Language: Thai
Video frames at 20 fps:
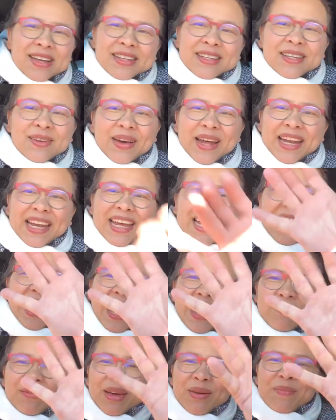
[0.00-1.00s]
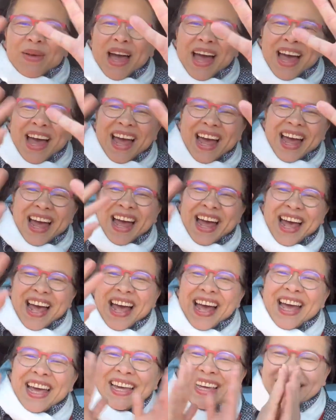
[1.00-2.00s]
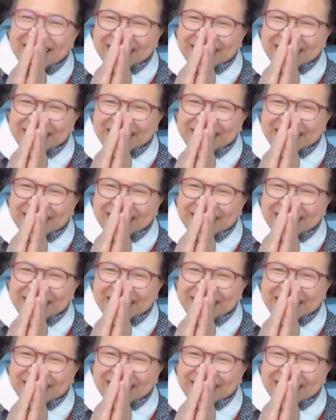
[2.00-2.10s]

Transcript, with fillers: สวัสดีค่ะ บ๊ายบาย